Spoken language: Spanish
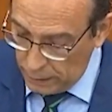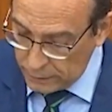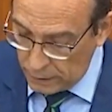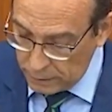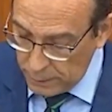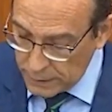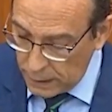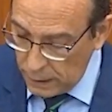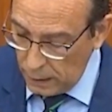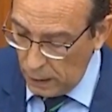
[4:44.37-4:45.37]
que
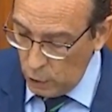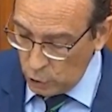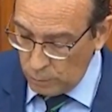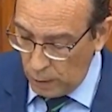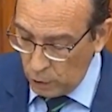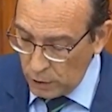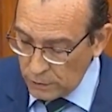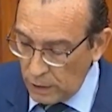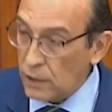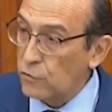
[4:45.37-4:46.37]
transmite los
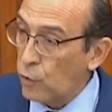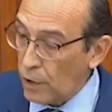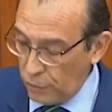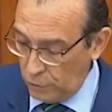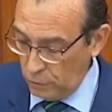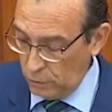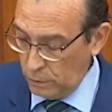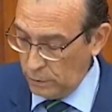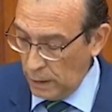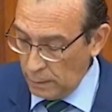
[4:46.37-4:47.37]
valores del esfuerzo,
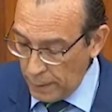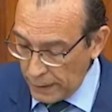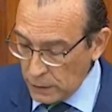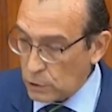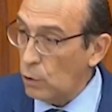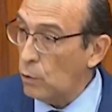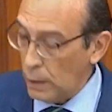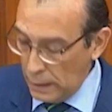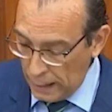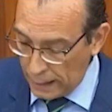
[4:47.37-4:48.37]
del mérito
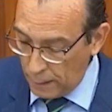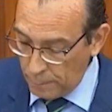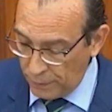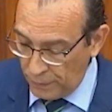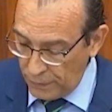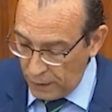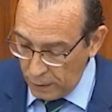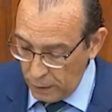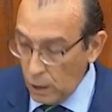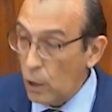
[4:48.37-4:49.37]
y la
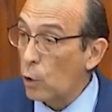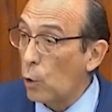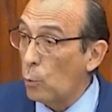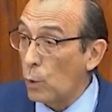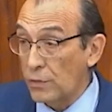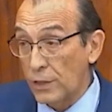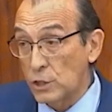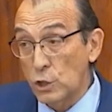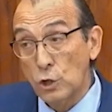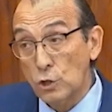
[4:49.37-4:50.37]
capacidad como
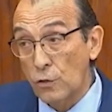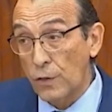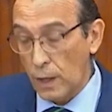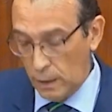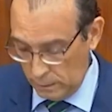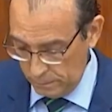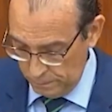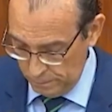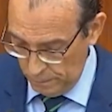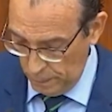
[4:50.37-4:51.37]
ascensor social
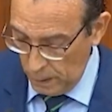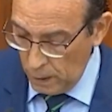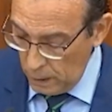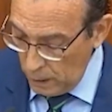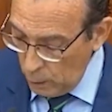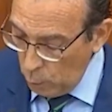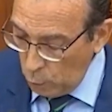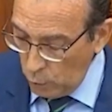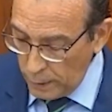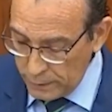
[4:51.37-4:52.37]
y
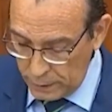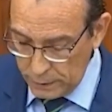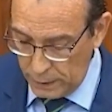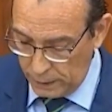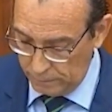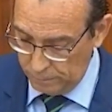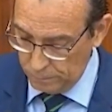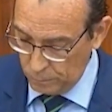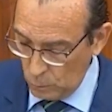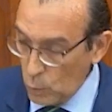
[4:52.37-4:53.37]
luego lo va a entender.
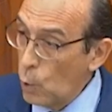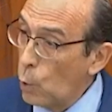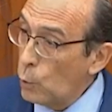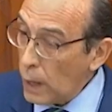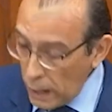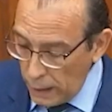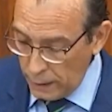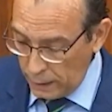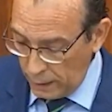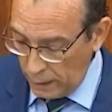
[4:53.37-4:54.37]
Una
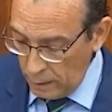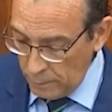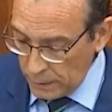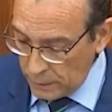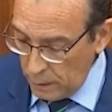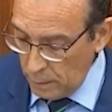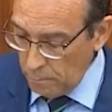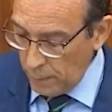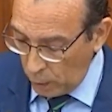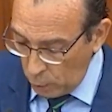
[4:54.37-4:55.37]
ley que realmente
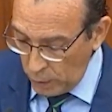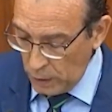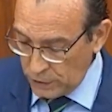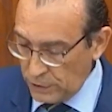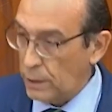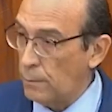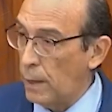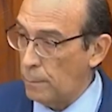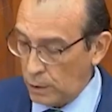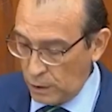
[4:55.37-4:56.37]
mejore el
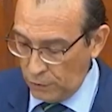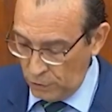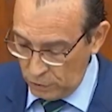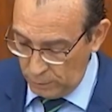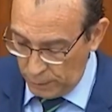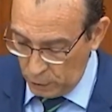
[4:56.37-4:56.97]
sistema de protección de